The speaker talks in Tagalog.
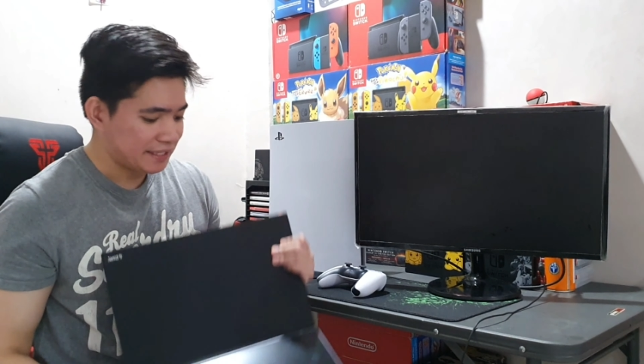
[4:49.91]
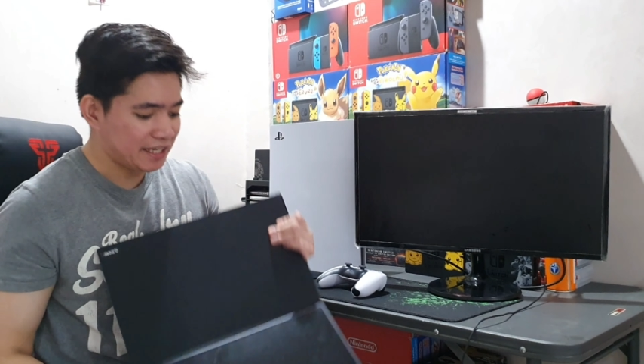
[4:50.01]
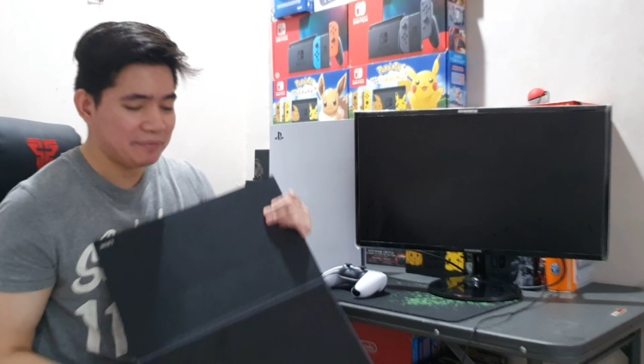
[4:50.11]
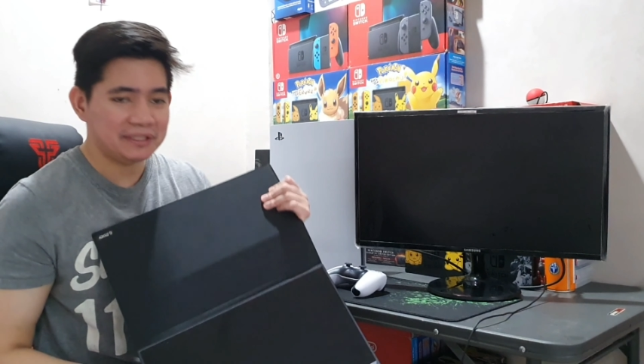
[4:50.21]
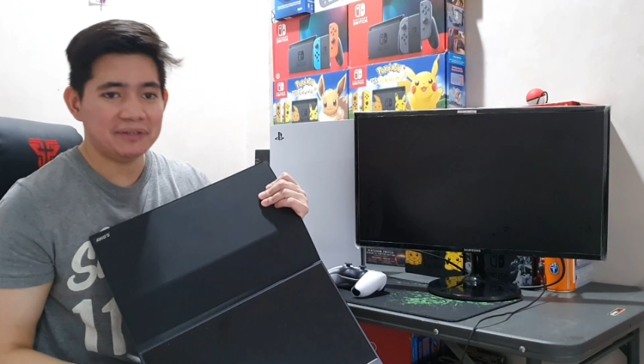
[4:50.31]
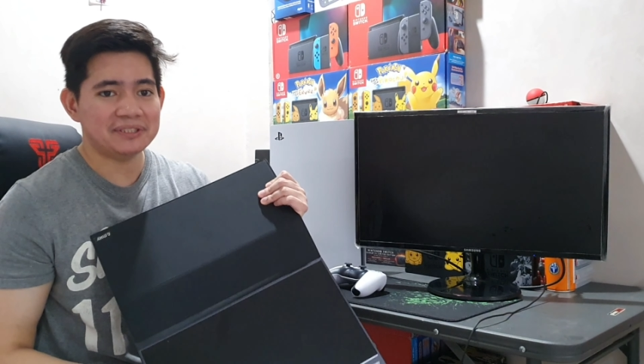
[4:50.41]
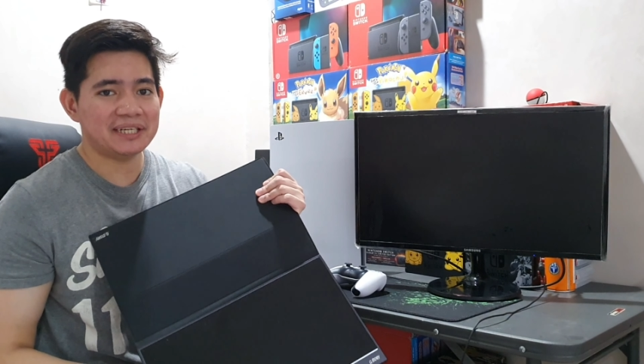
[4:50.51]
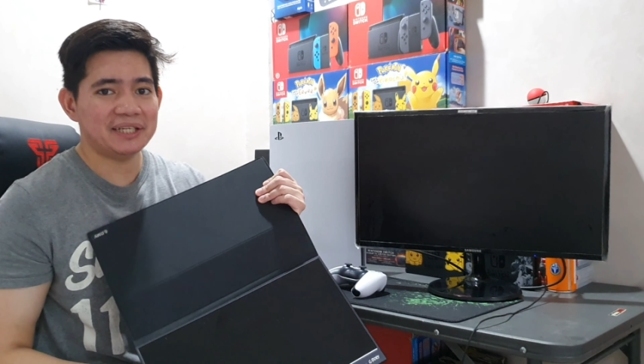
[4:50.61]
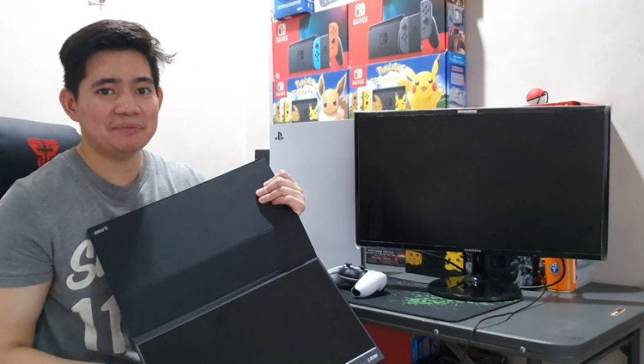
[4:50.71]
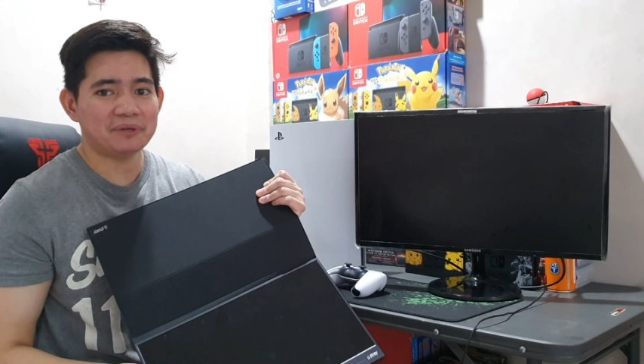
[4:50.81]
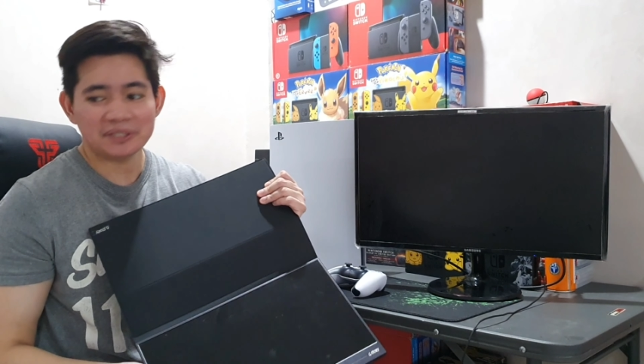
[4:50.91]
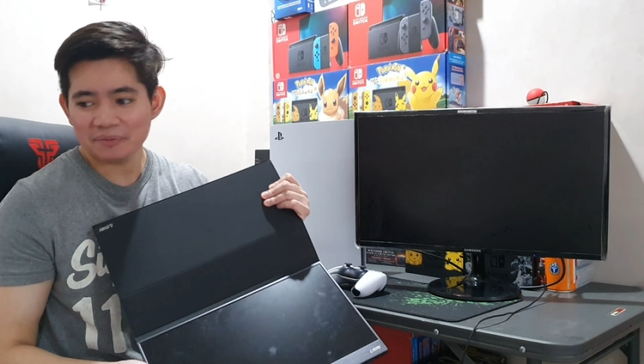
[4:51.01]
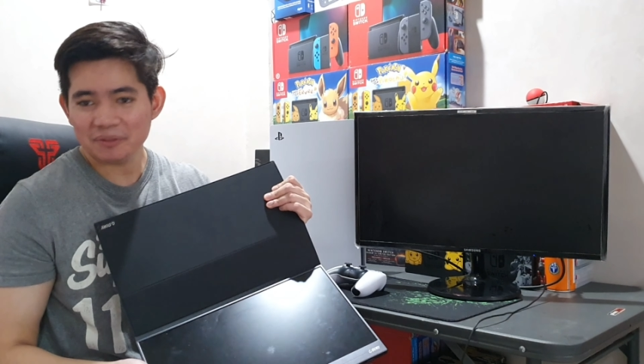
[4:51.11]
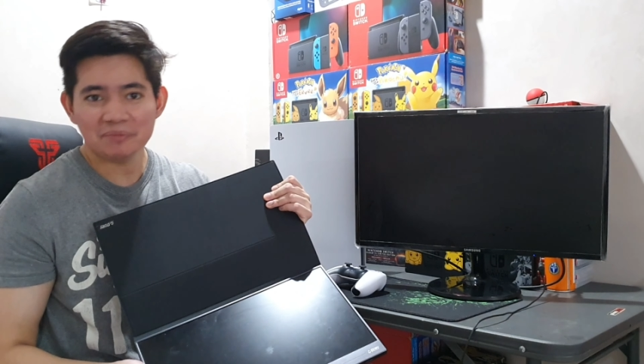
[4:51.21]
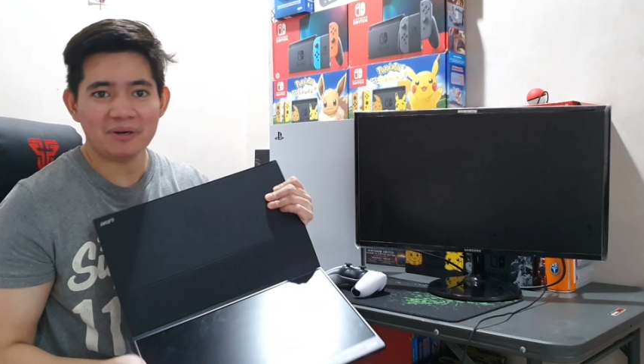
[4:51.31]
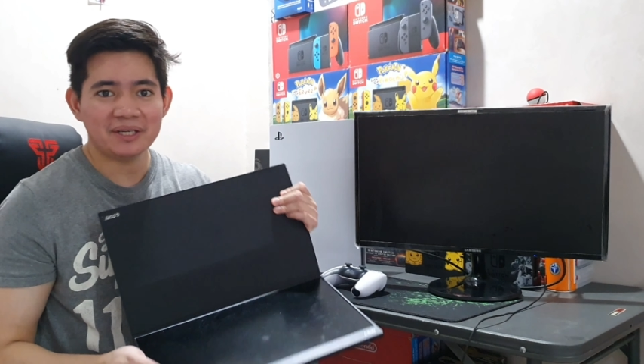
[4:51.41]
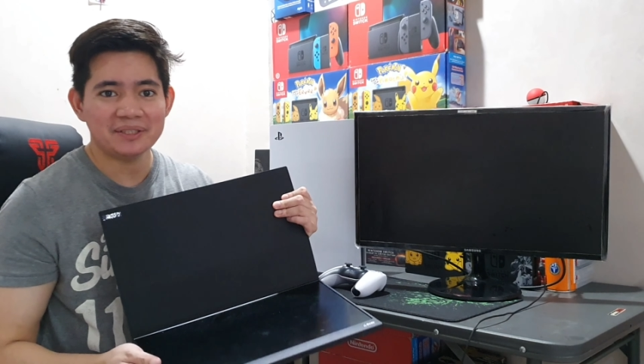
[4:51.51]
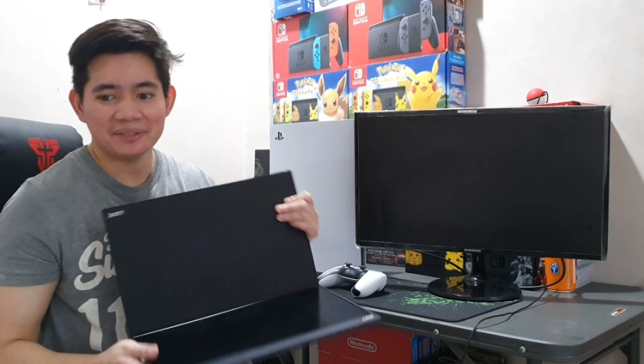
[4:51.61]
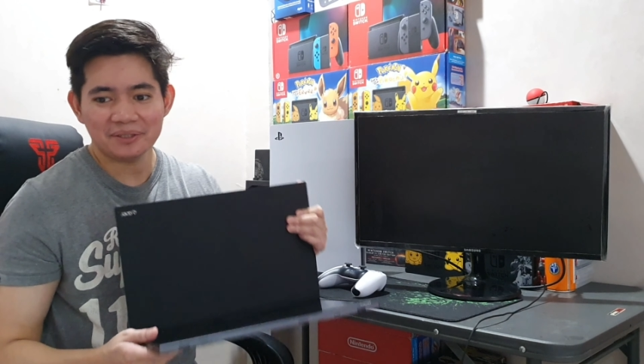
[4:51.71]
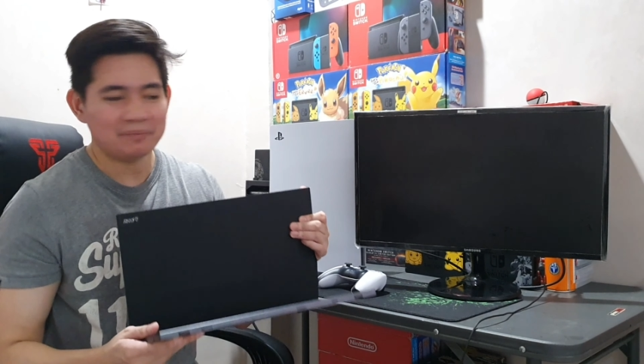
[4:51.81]
Gagamitin ko sana yung portable
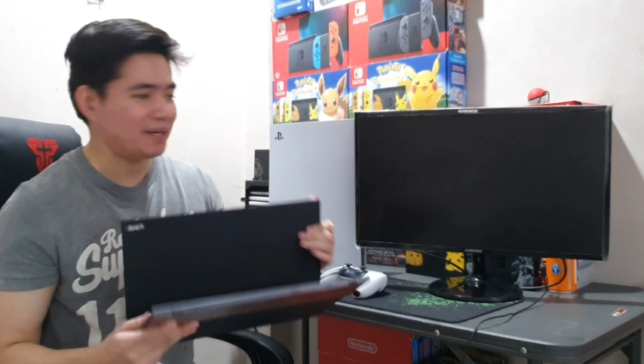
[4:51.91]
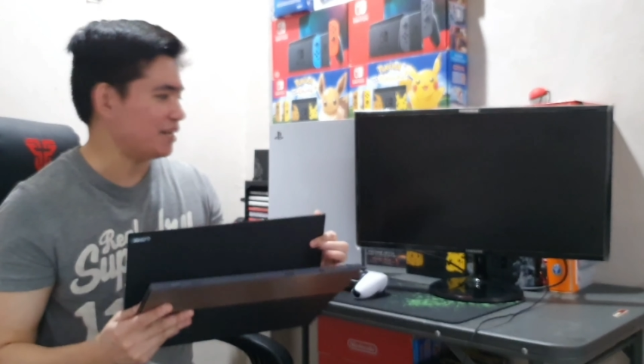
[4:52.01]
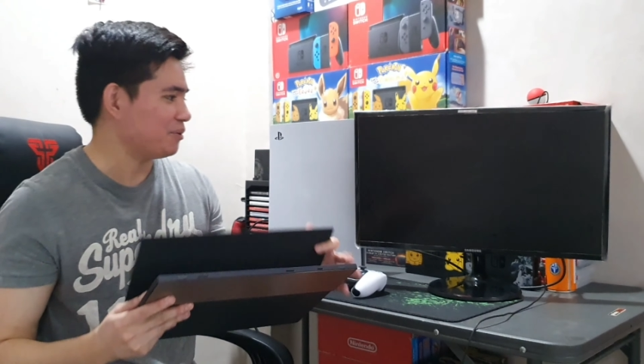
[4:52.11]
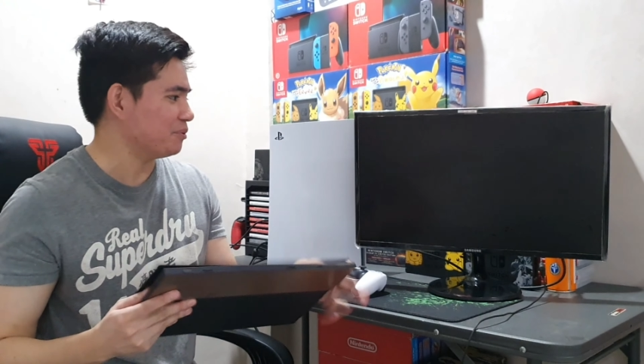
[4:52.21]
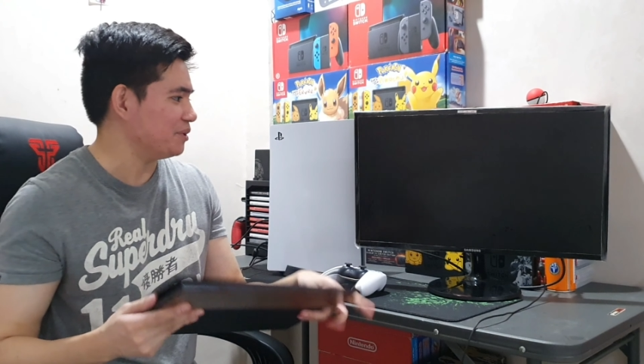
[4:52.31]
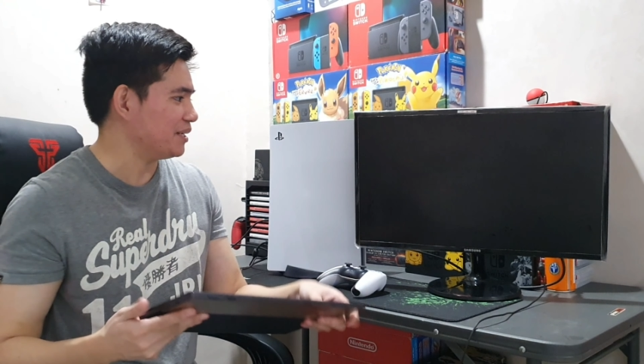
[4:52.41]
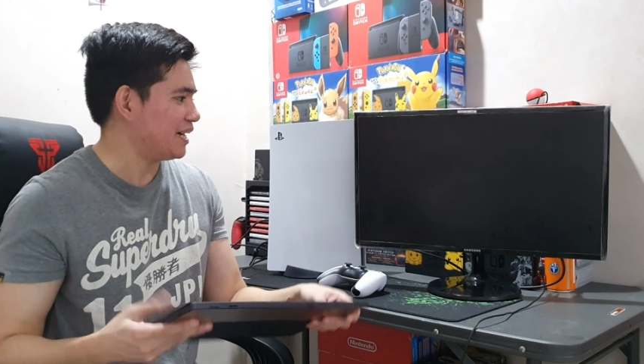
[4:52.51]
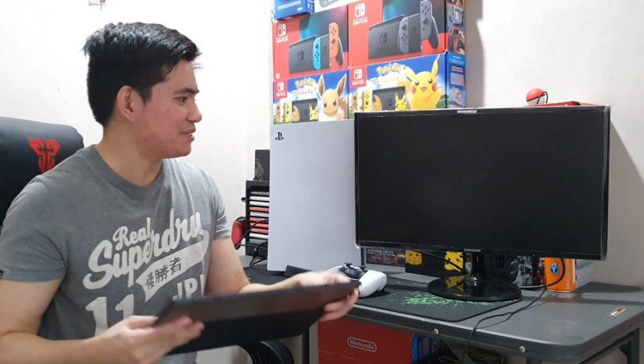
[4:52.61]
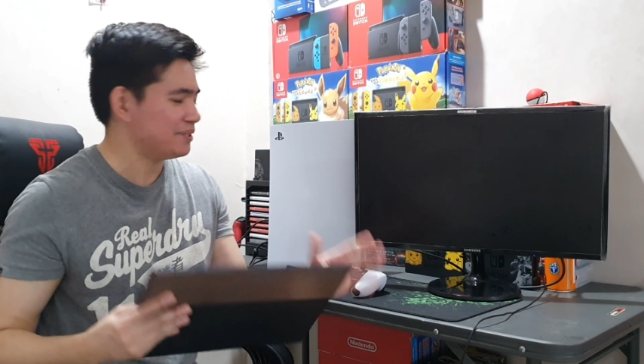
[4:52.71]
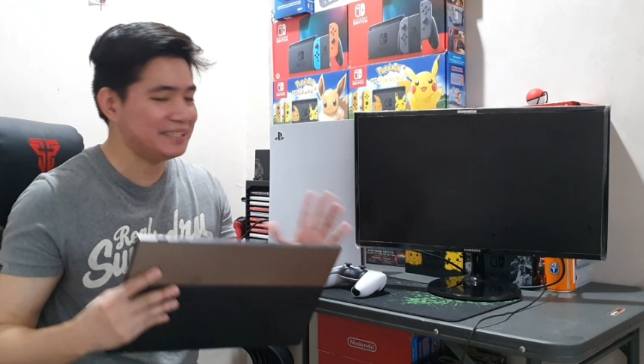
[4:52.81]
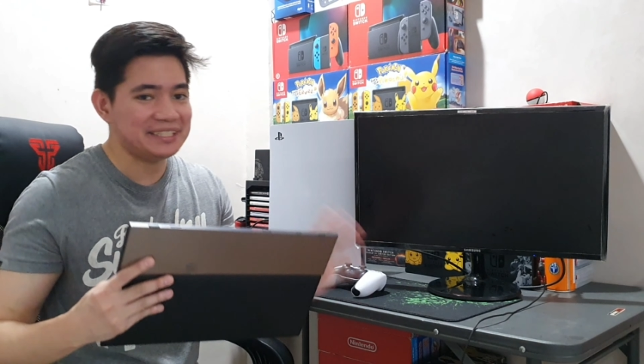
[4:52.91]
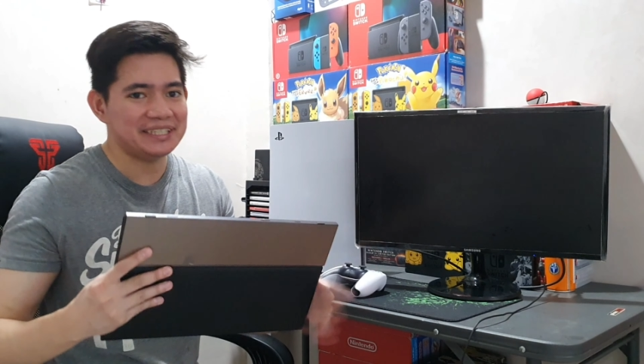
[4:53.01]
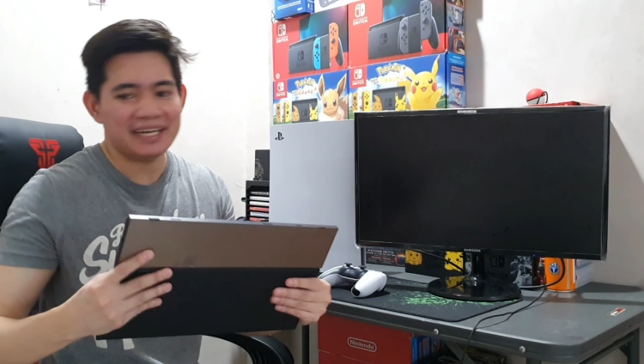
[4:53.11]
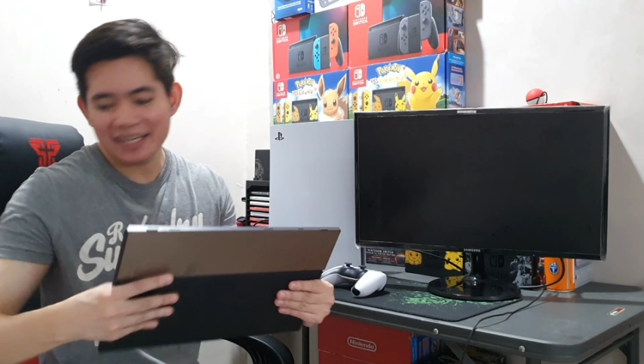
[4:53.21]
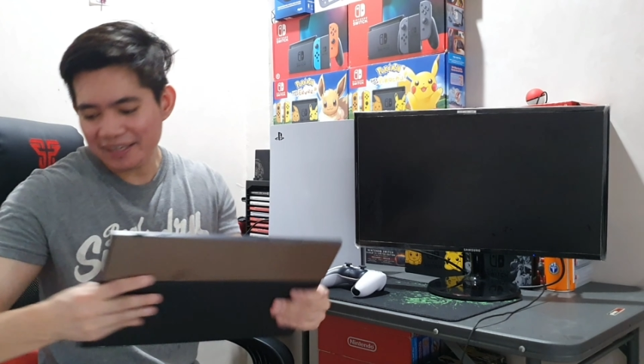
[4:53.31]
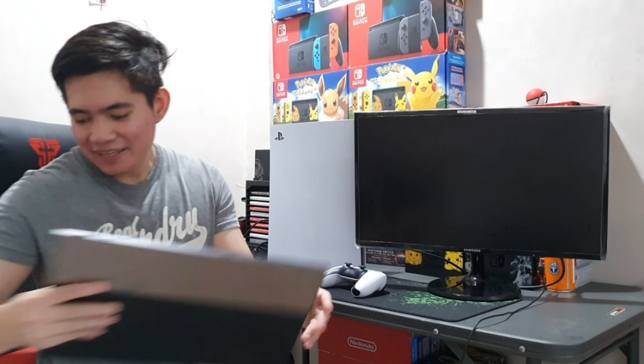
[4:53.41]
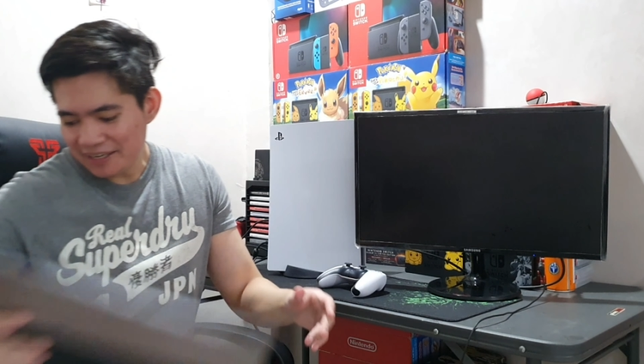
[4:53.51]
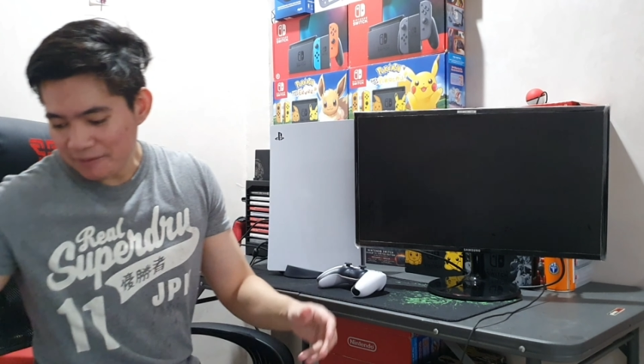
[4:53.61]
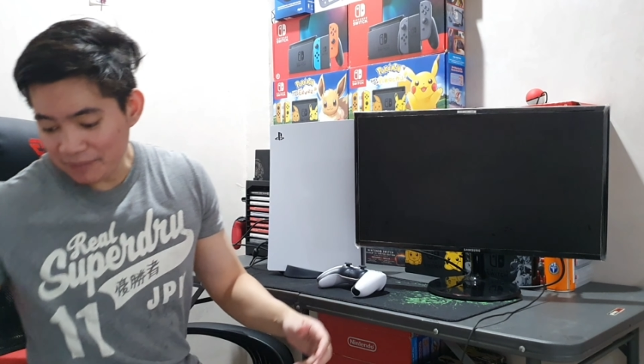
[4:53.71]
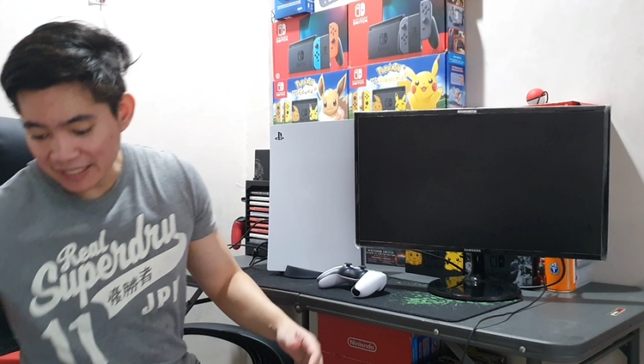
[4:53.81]
monitor ko para cool, kaso hindi siya
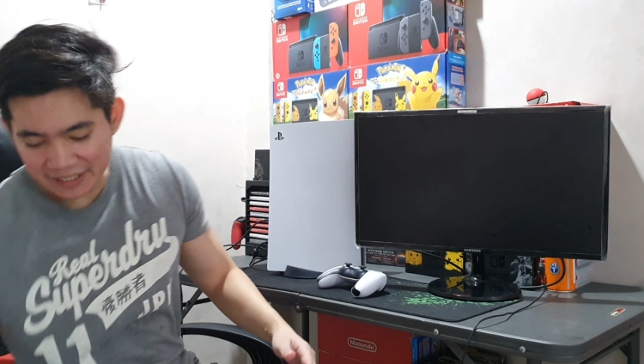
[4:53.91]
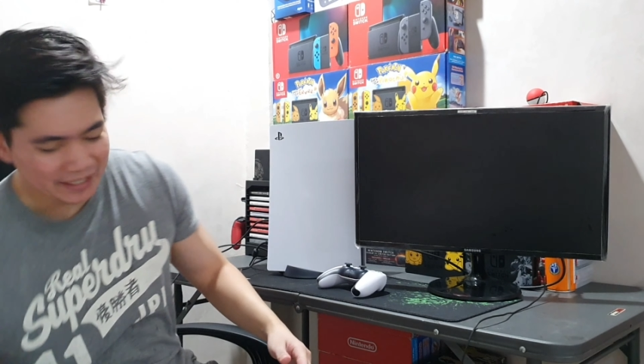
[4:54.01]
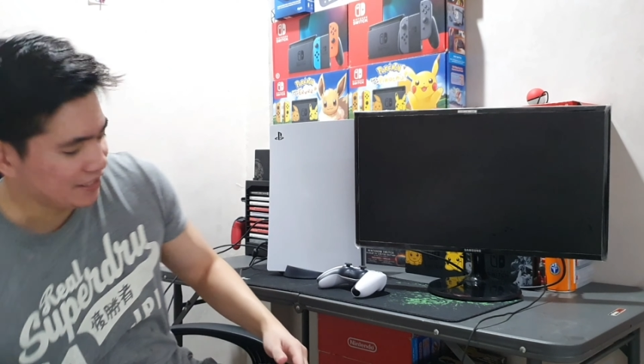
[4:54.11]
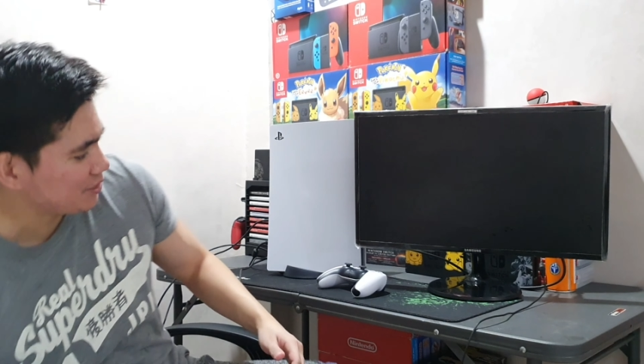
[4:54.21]
malaki.